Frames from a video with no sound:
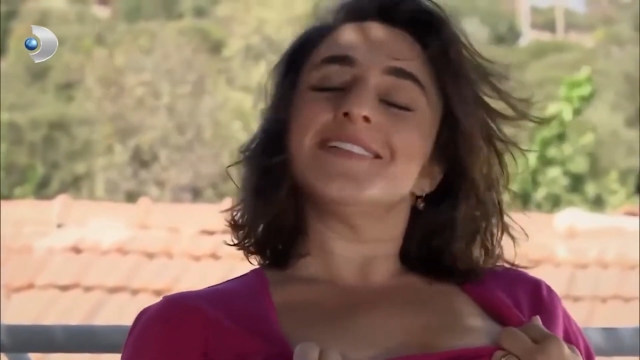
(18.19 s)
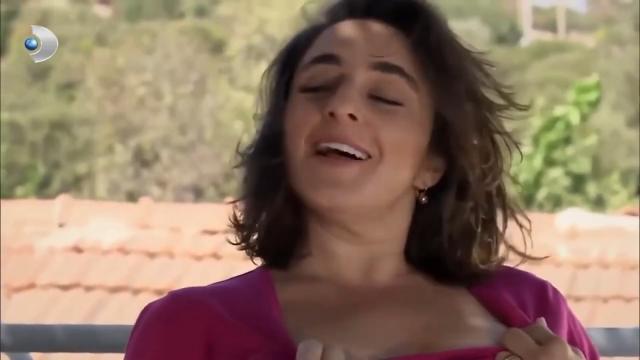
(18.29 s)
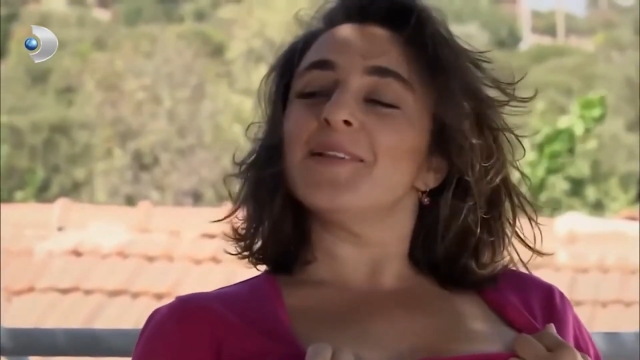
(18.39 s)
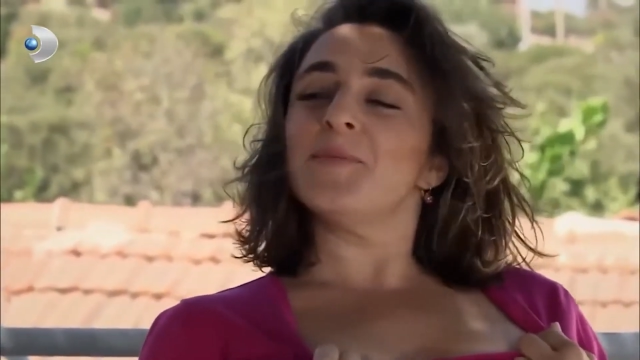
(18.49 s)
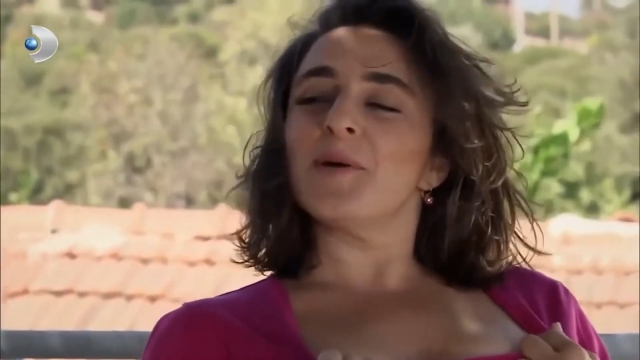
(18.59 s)

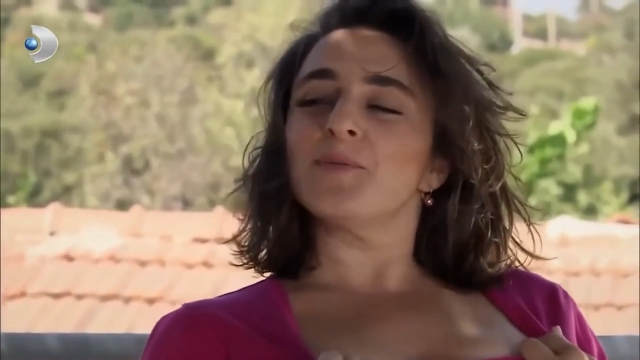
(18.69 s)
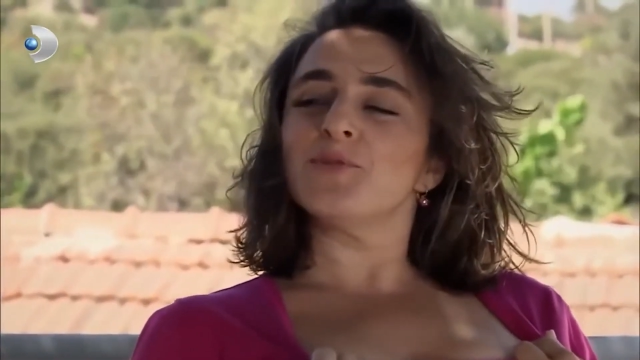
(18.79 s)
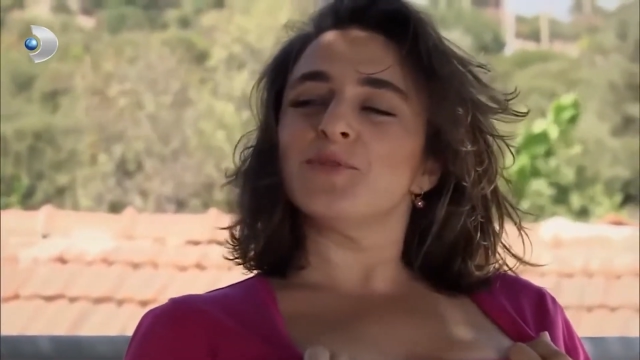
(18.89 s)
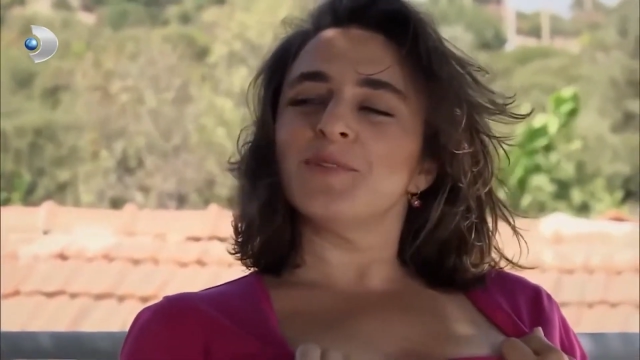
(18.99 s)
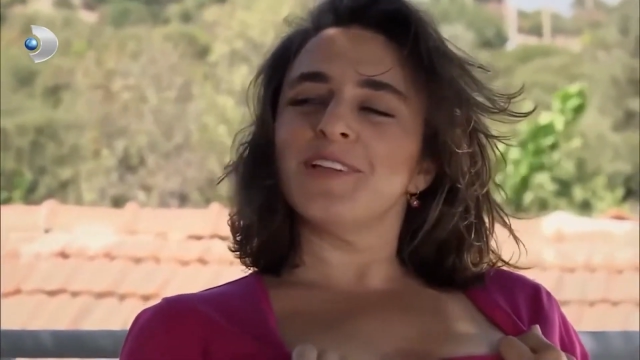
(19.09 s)
حتى أنت ما
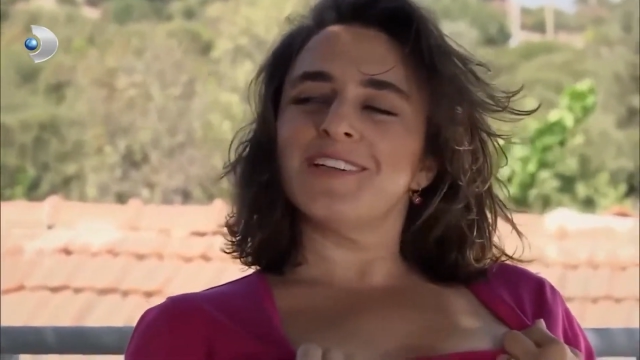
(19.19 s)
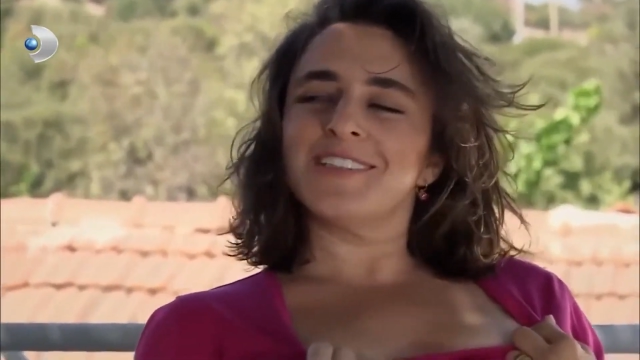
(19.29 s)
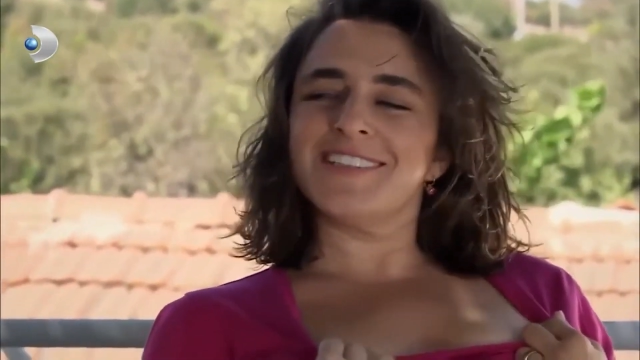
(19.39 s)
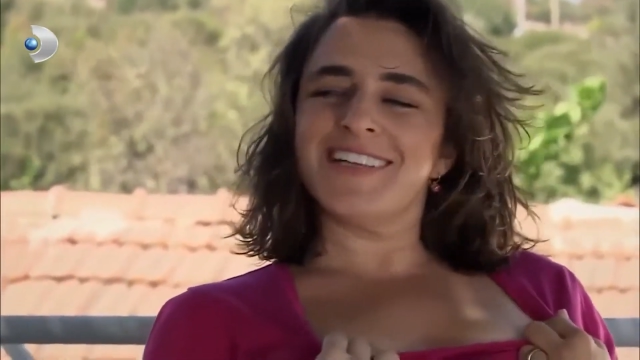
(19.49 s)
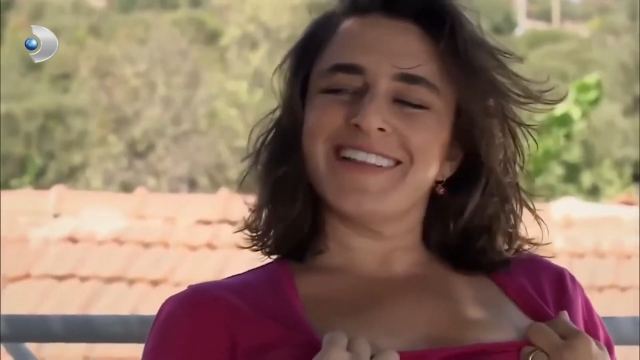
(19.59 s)
عاد طلعت
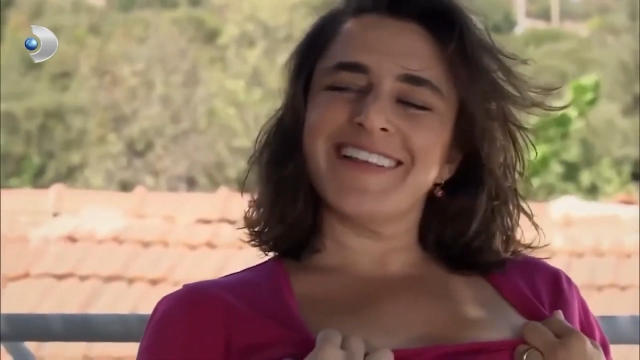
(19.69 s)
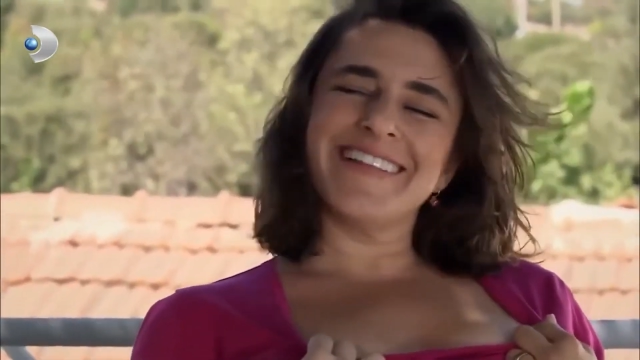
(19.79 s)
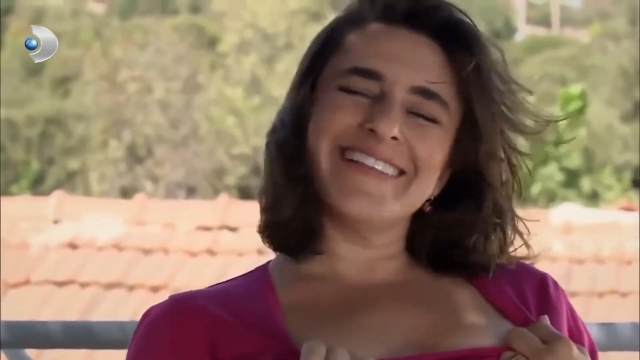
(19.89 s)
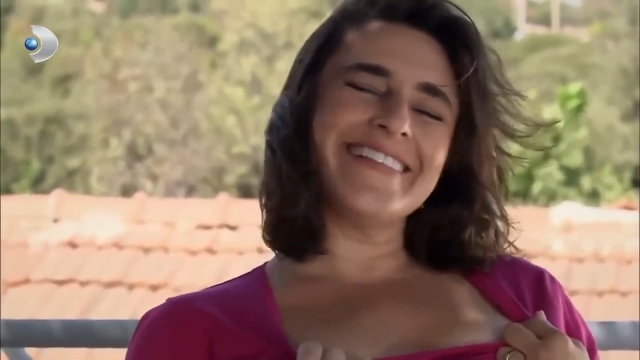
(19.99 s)
عليهم